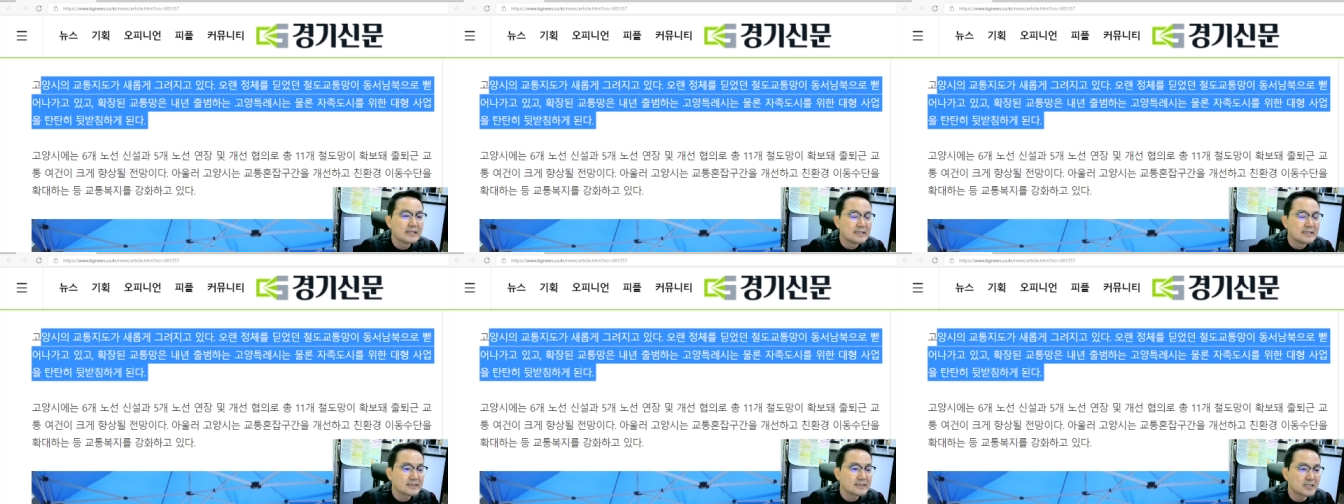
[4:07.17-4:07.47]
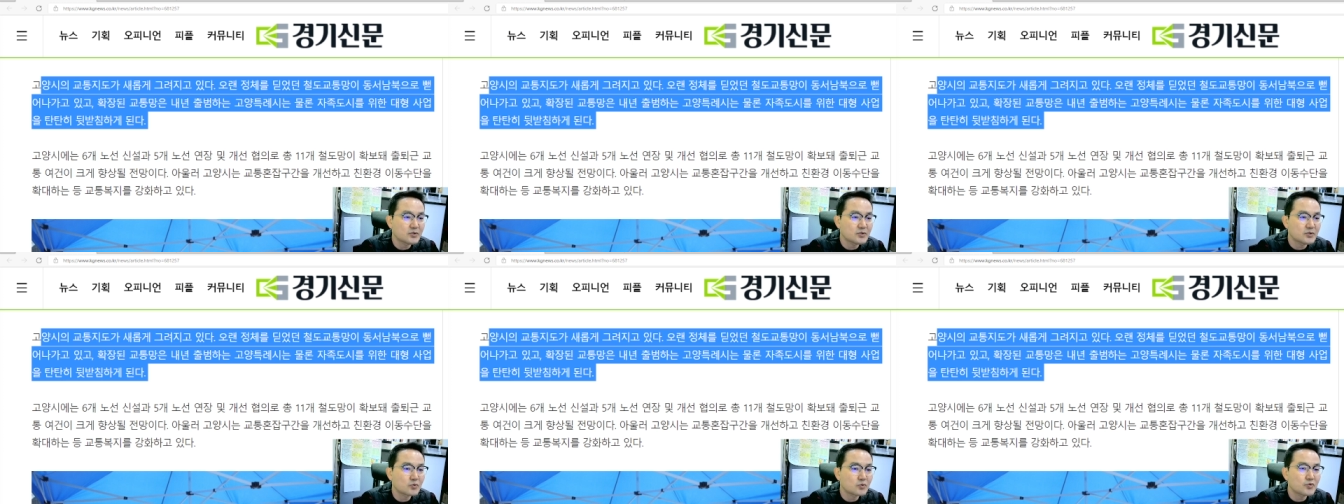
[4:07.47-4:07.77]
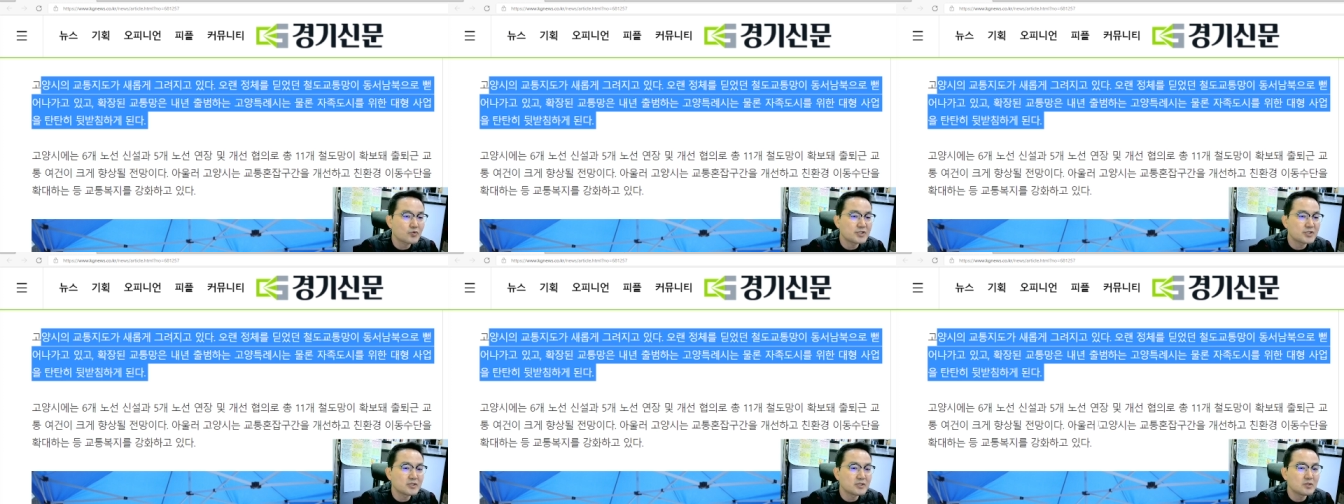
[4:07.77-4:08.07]

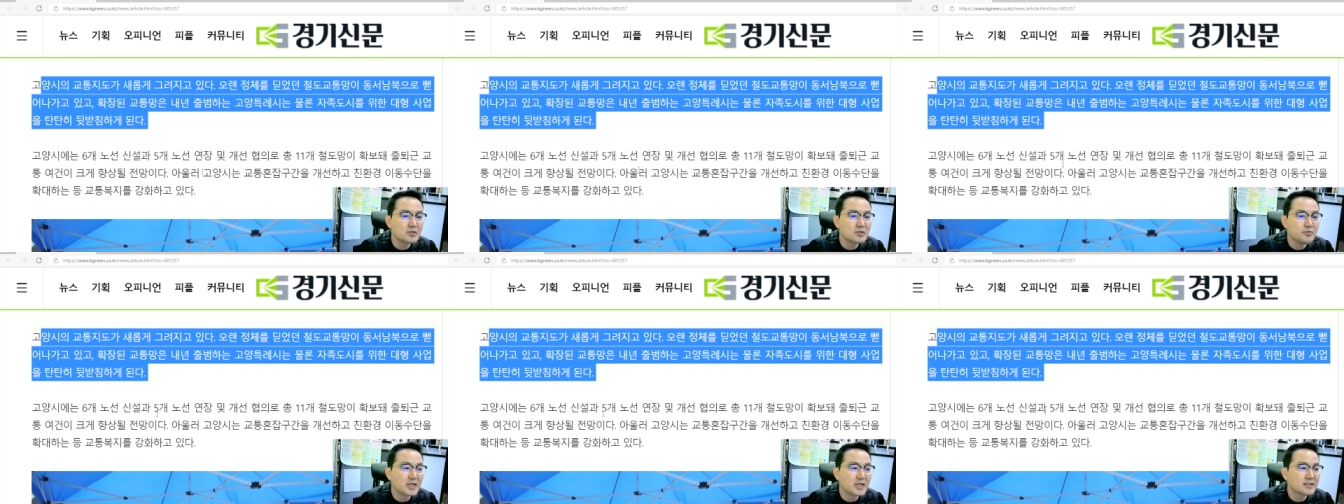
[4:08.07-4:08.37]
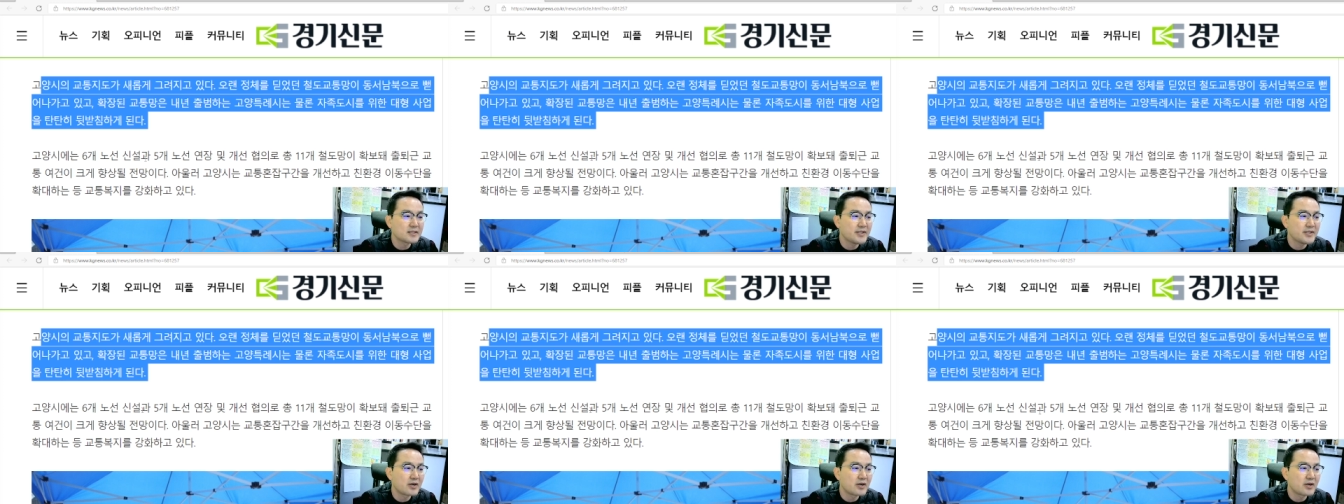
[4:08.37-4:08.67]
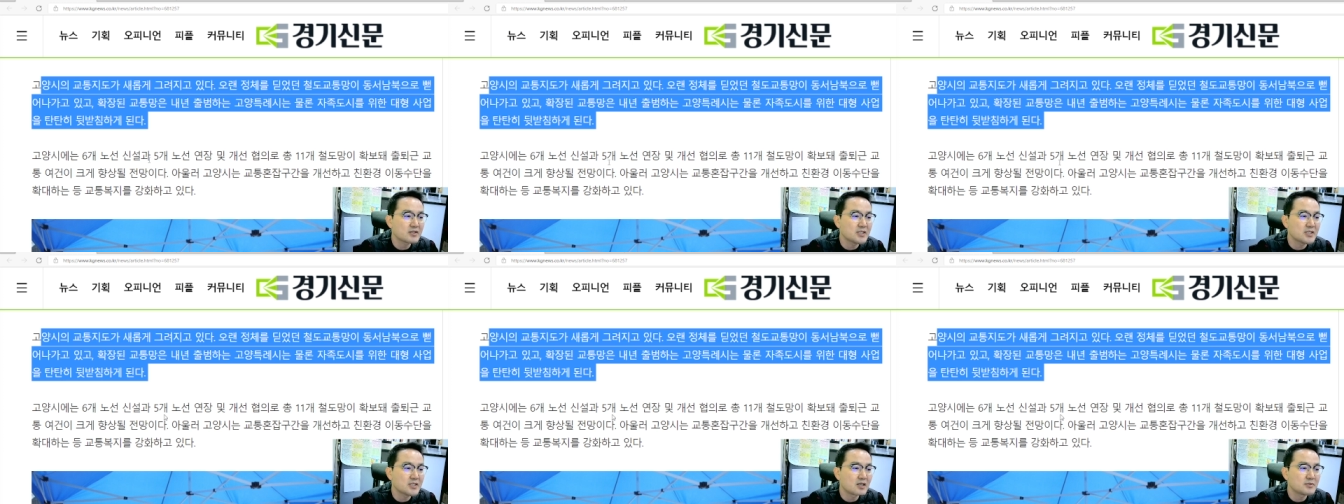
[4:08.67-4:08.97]
자족도시를 위한
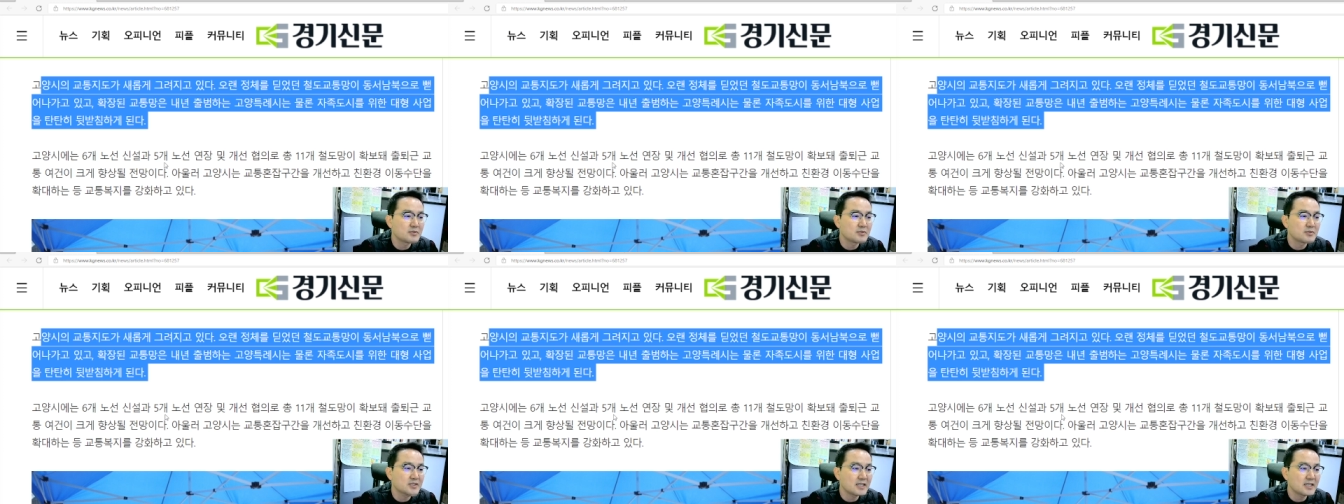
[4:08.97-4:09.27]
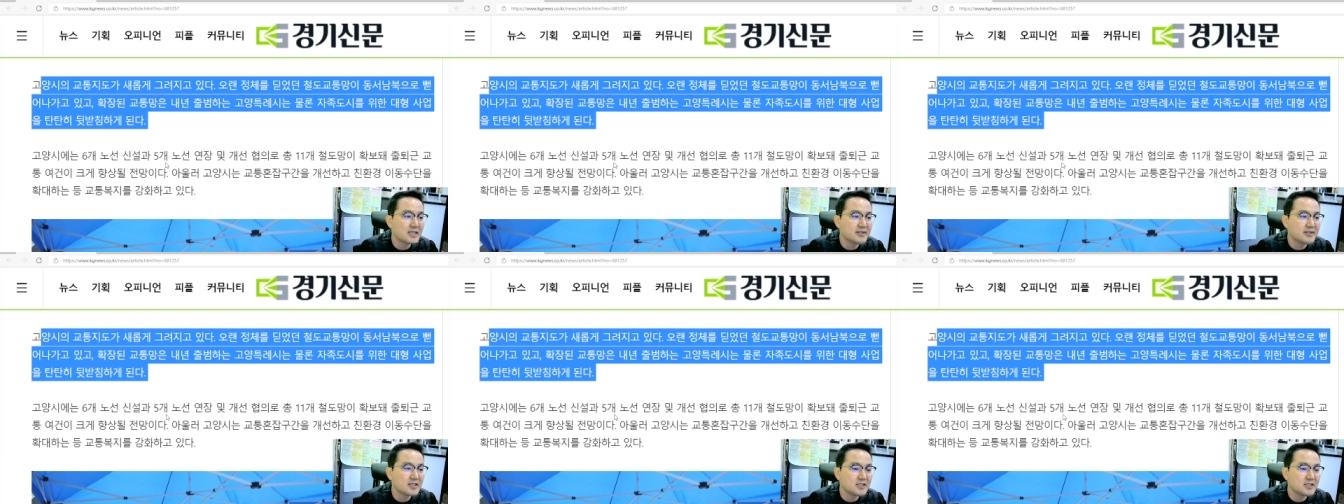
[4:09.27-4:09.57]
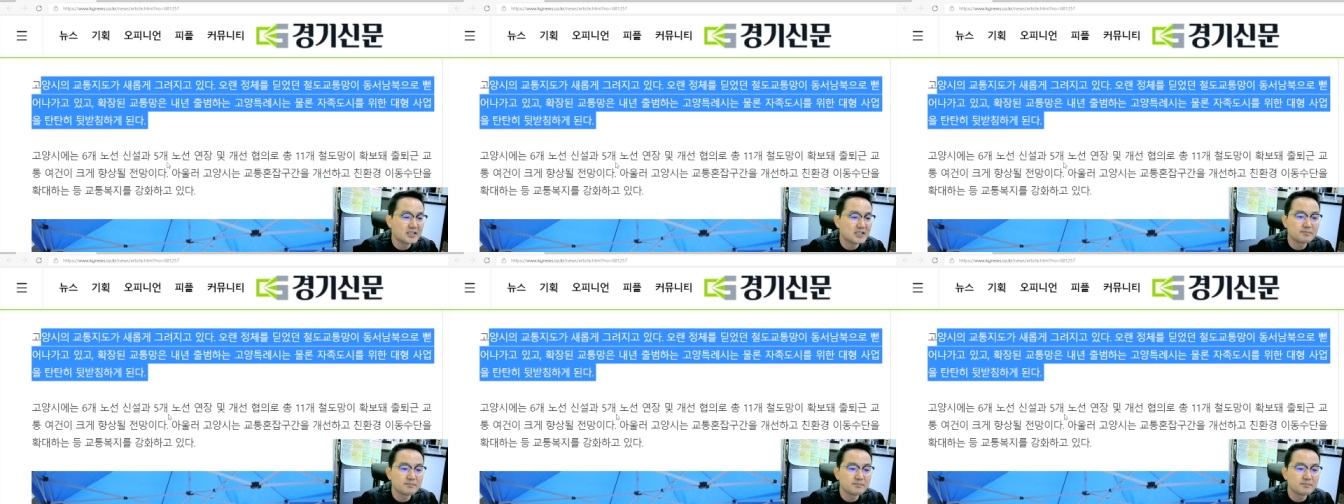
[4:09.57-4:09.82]
대형 사업을 탄탄히 지금